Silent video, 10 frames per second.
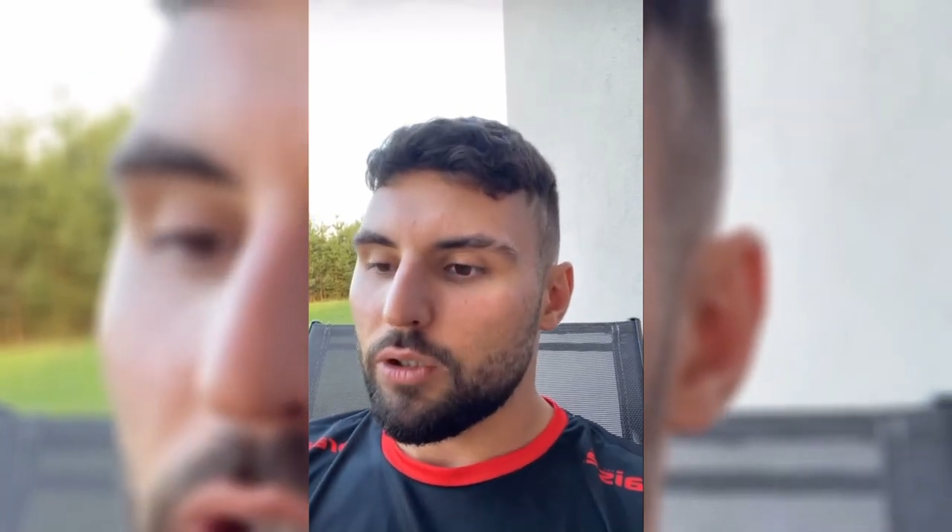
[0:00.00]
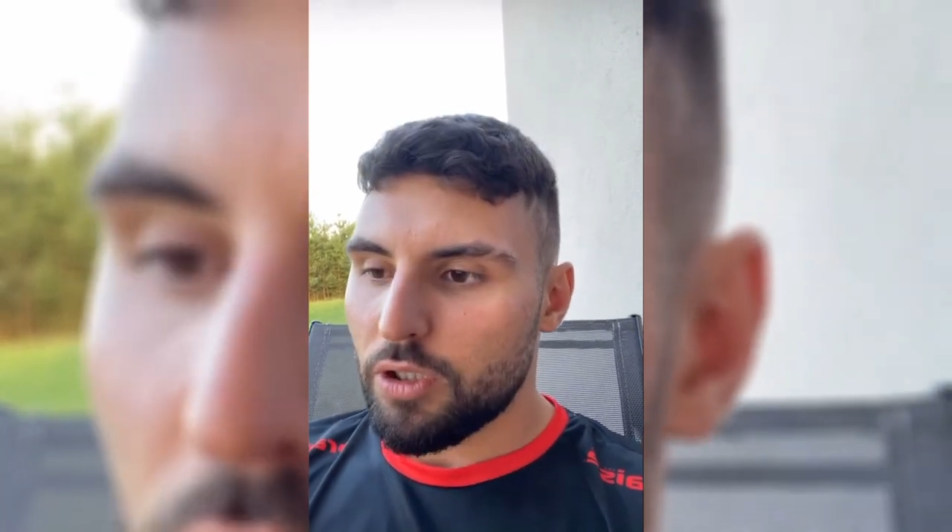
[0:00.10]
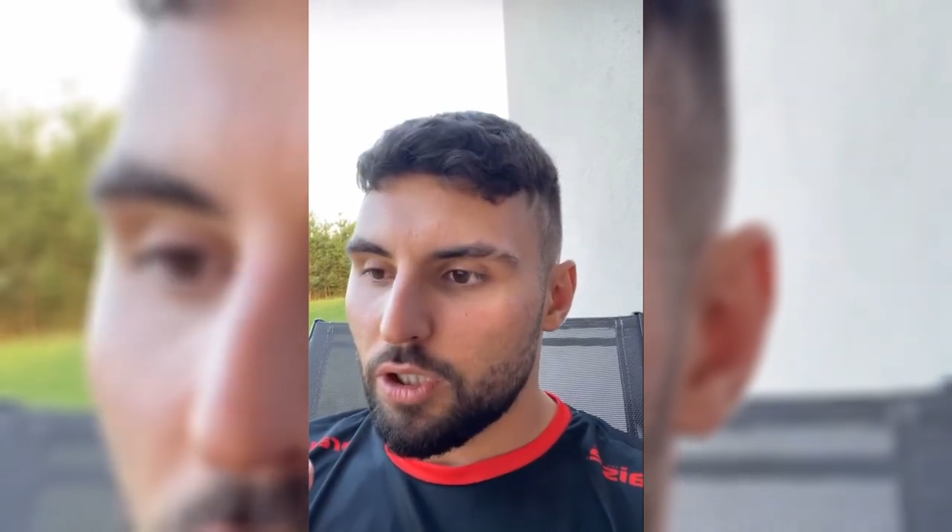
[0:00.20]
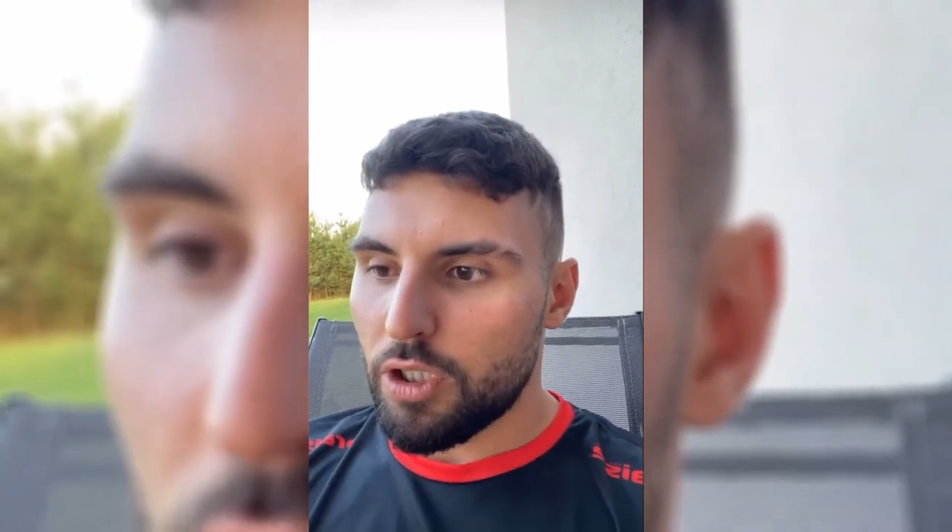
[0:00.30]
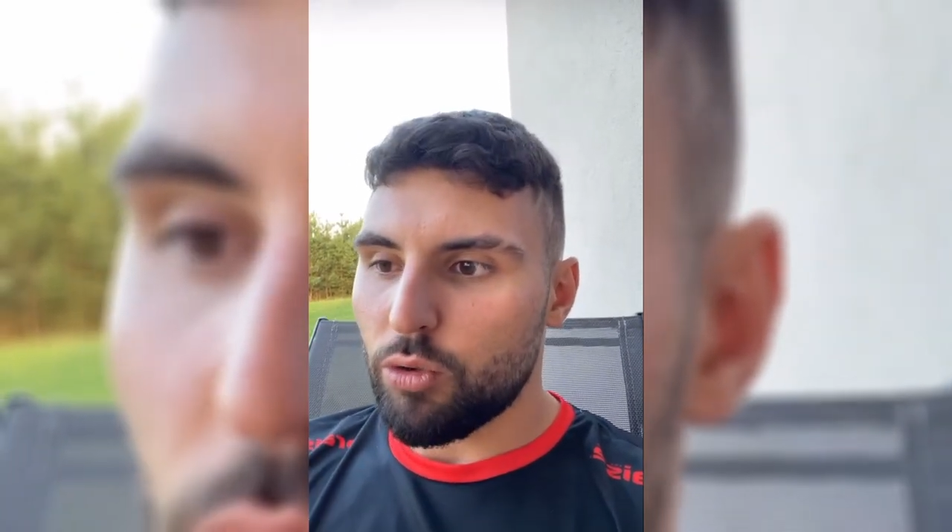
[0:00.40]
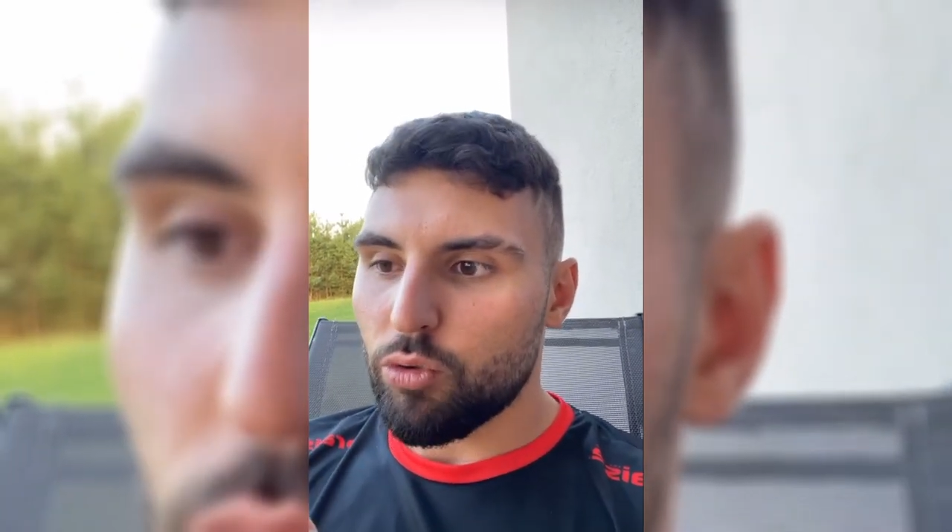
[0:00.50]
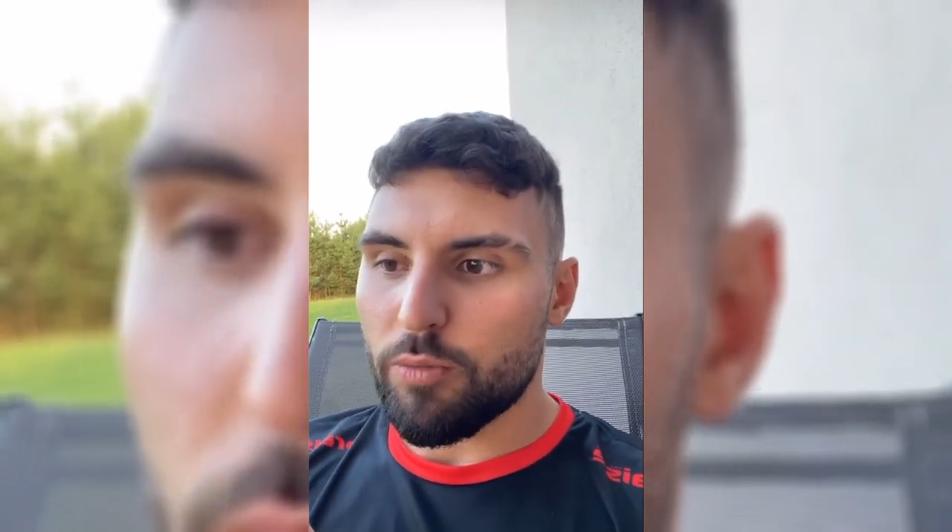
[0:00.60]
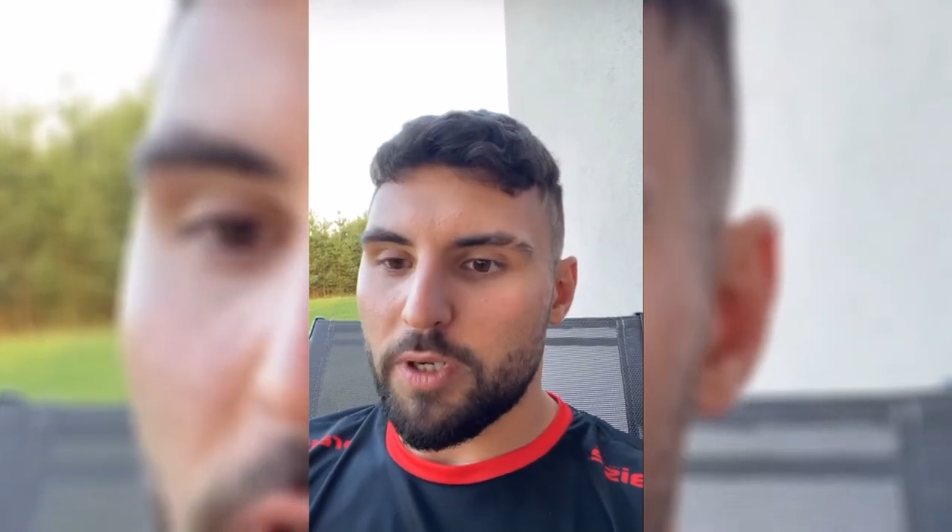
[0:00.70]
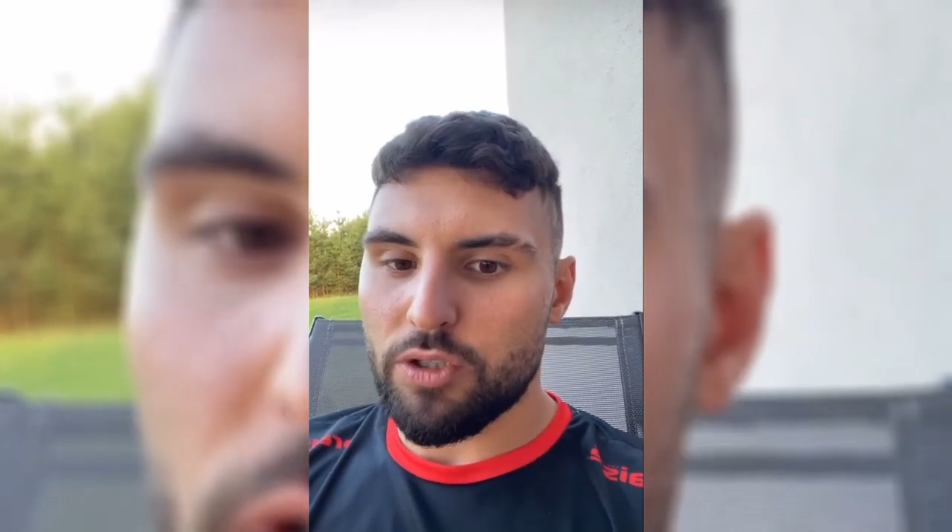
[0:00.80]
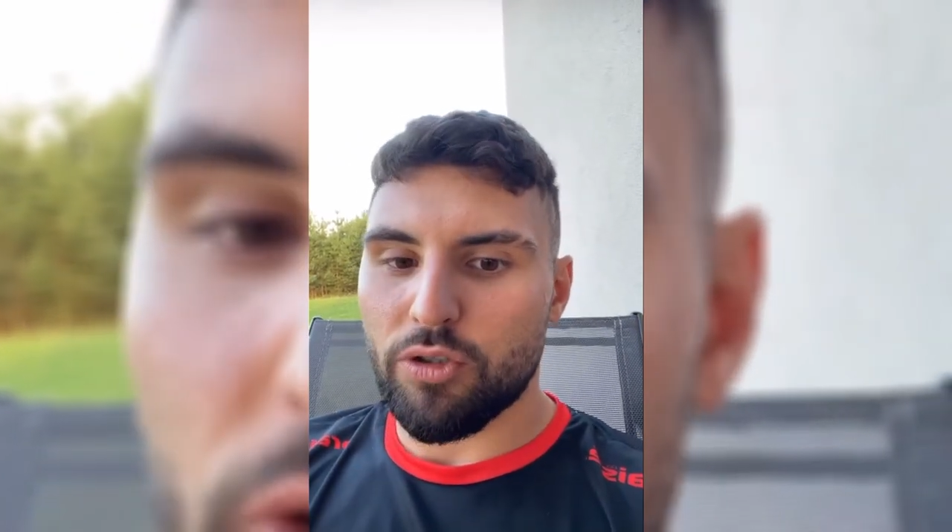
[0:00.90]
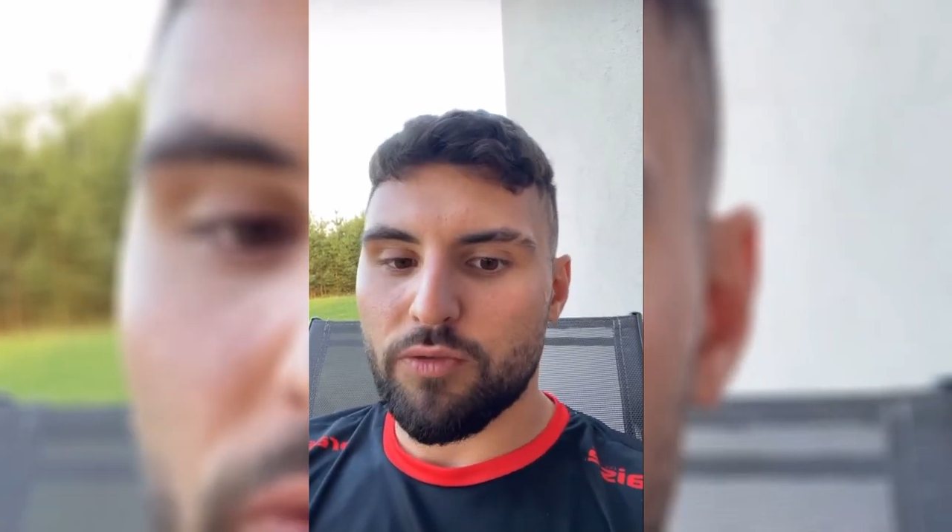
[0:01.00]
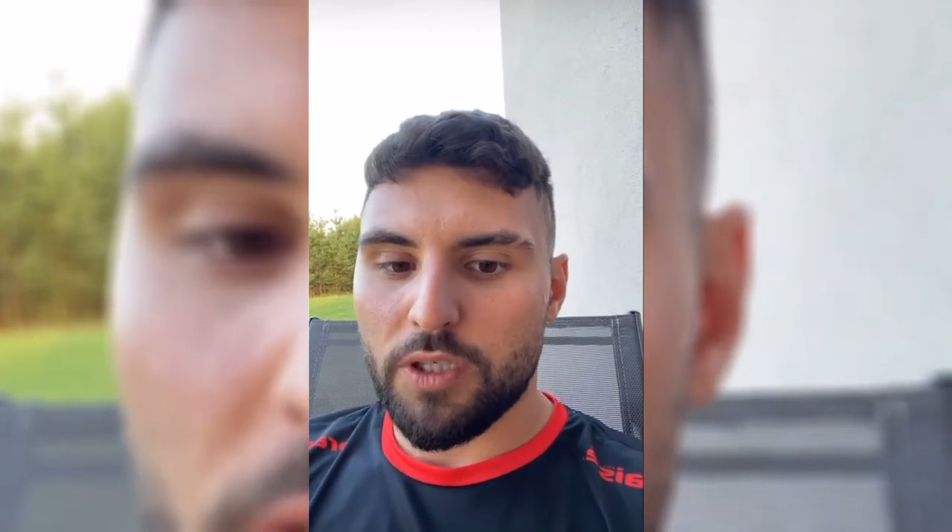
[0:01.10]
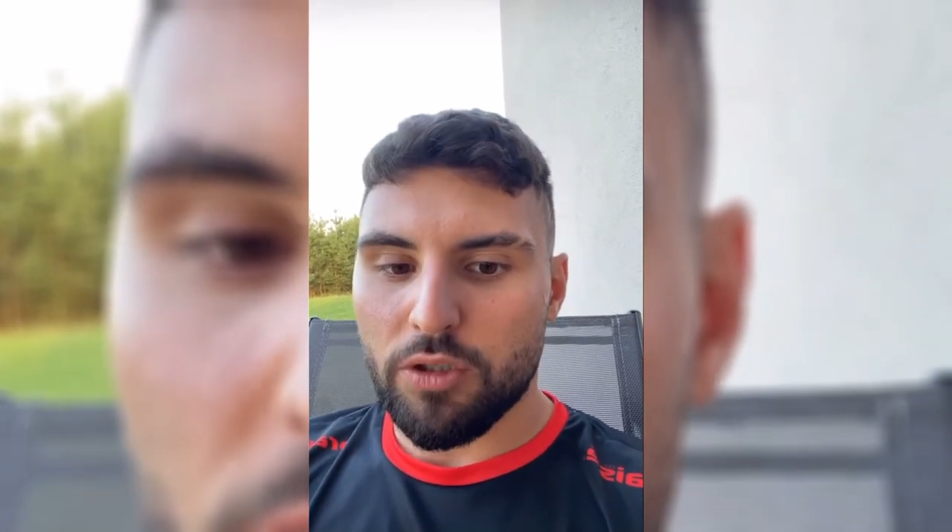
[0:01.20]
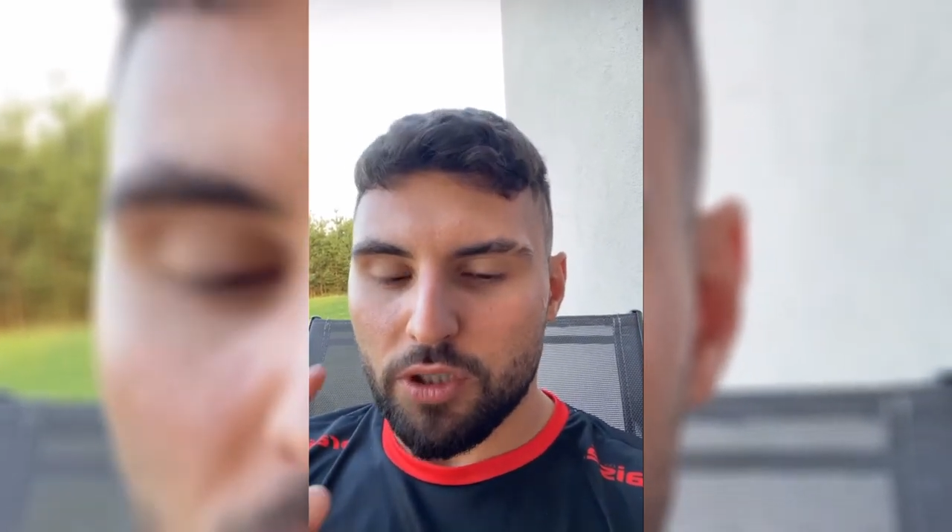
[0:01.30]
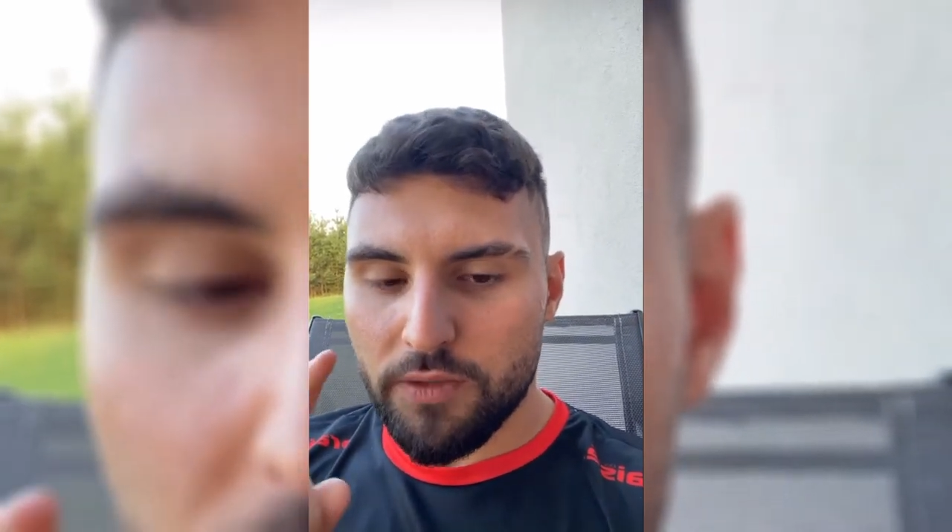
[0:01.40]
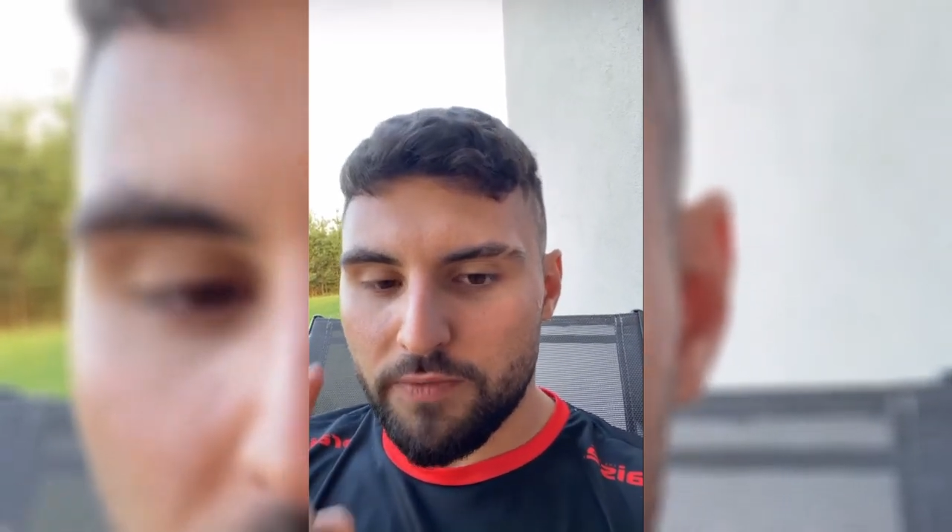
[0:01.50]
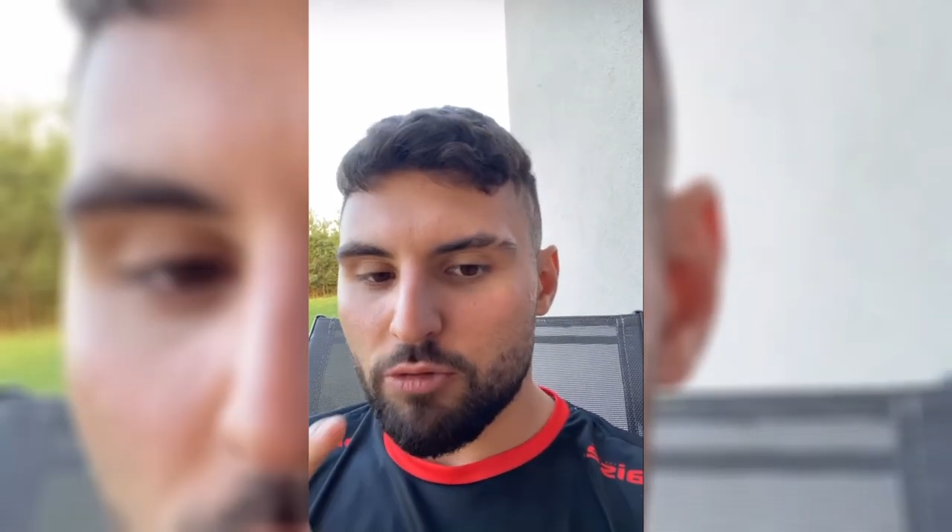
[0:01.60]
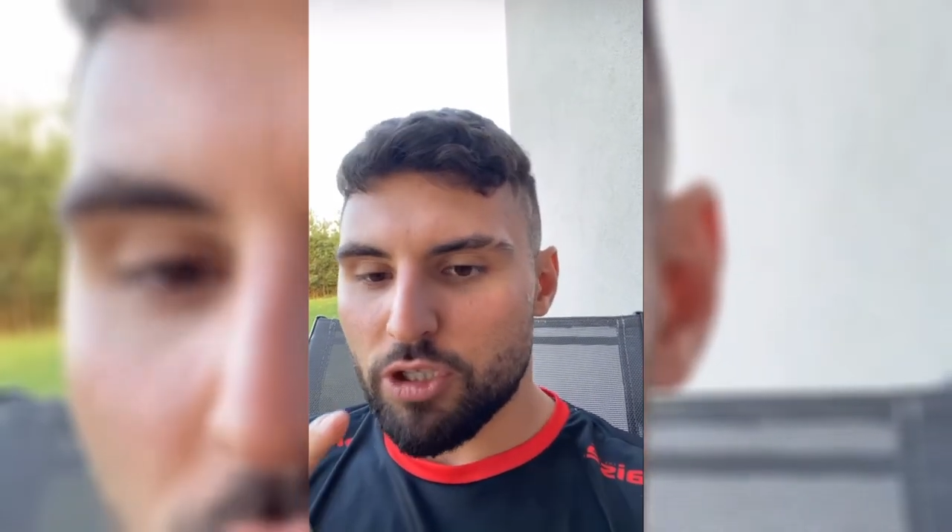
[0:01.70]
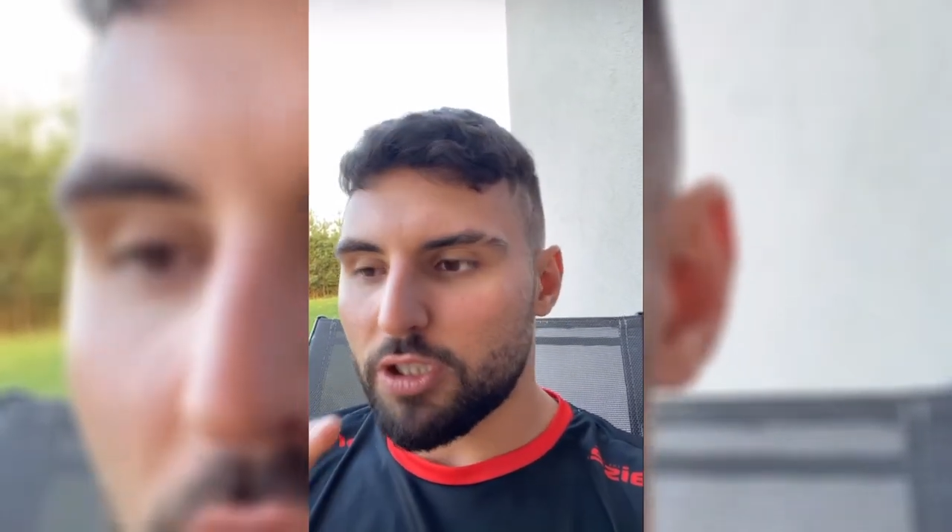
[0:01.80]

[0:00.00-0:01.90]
E, dużo bardziej doświadczony i wiem,